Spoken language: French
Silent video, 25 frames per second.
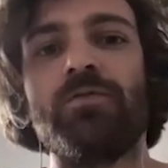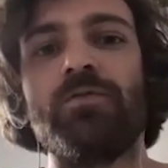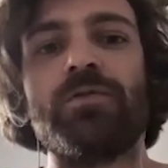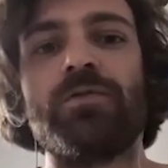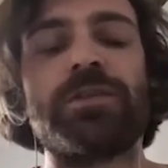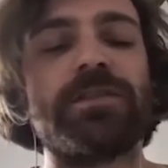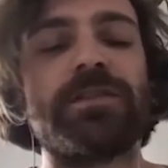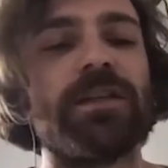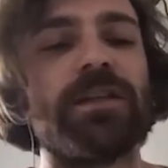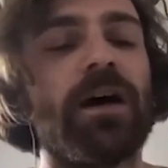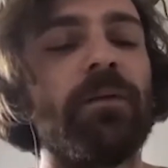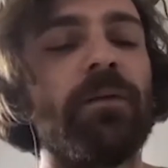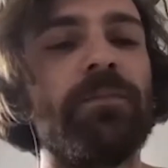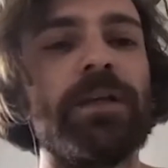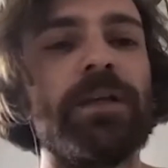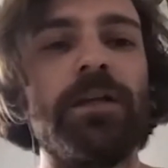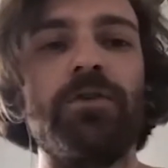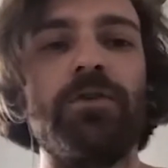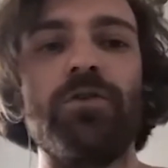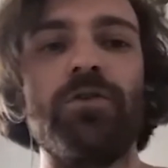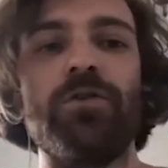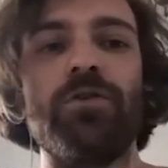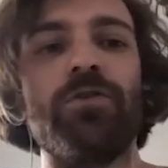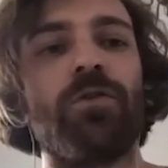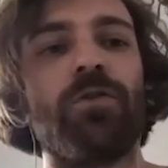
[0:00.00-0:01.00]
Donc, c'est un
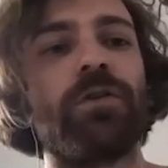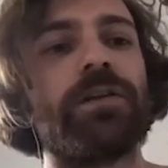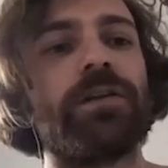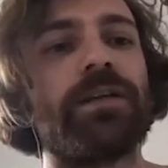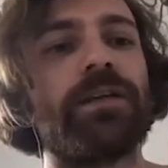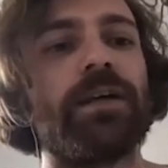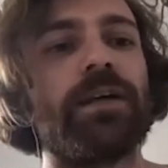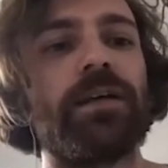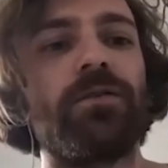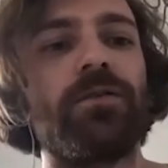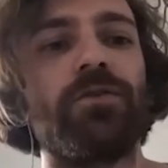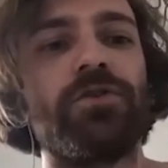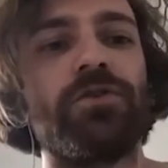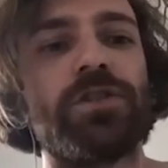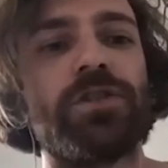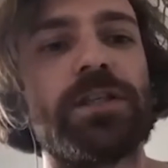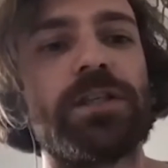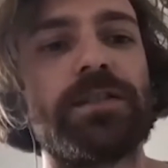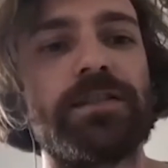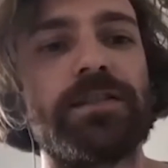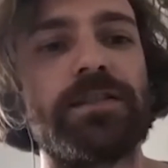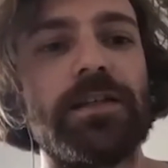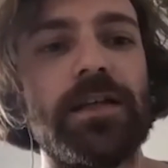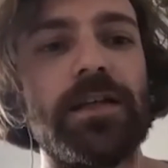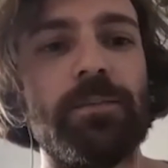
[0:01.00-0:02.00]
milieu dans lequel
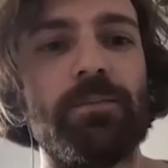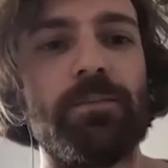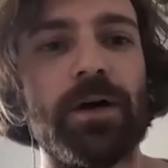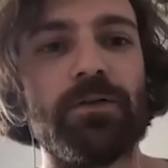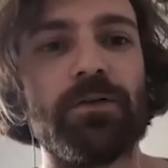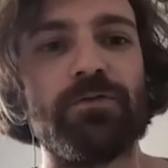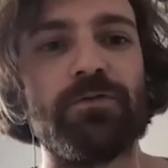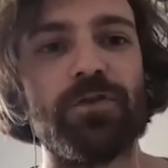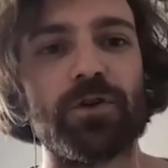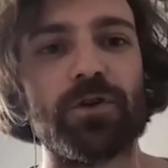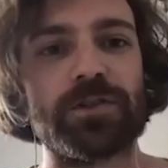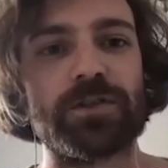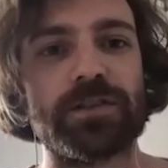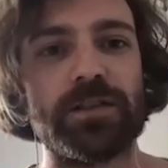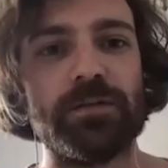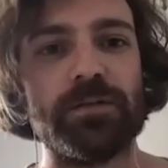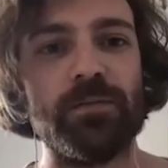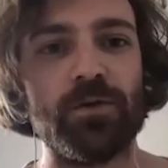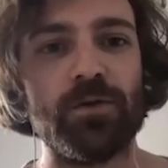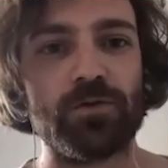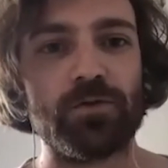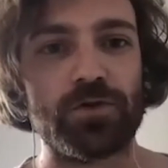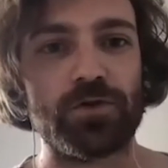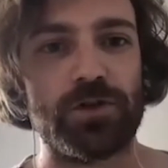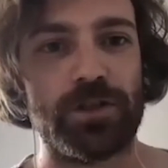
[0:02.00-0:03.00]
j'excellais pas
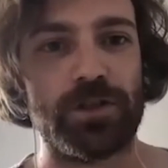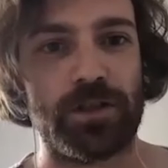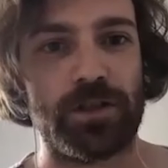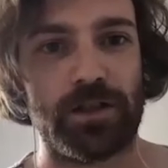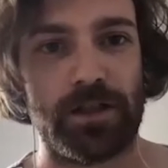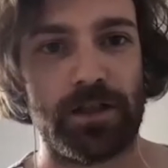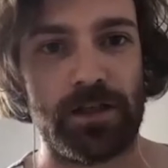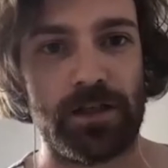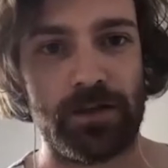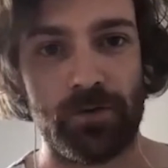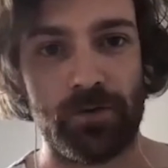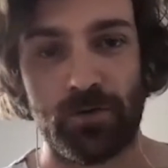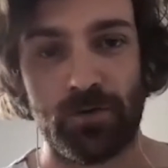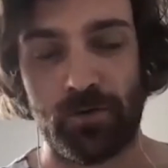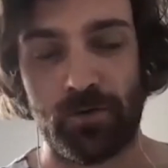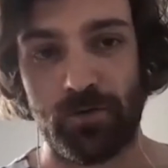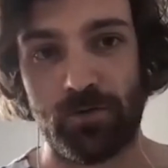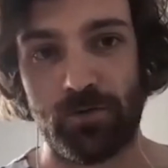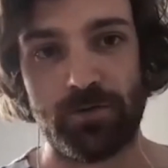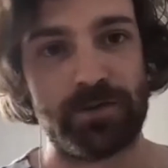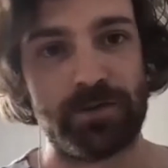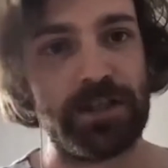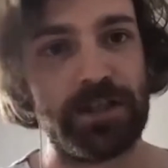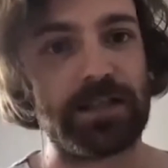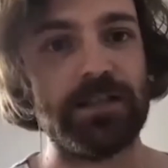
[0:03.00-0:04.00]
forcément, je dirais, en,
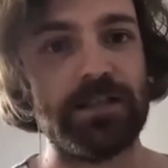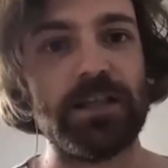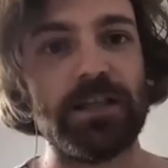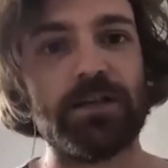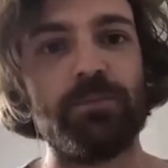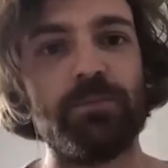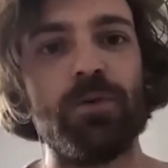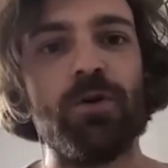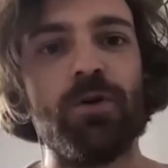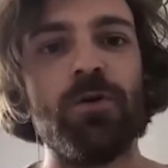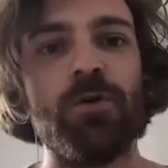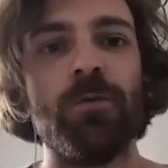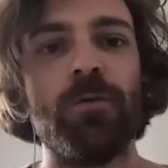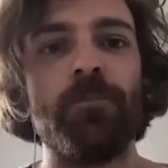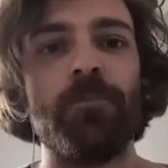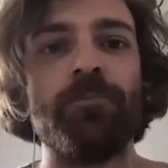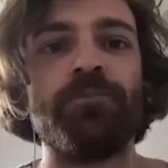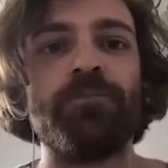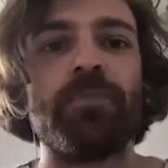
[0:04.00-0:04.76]
techniquement.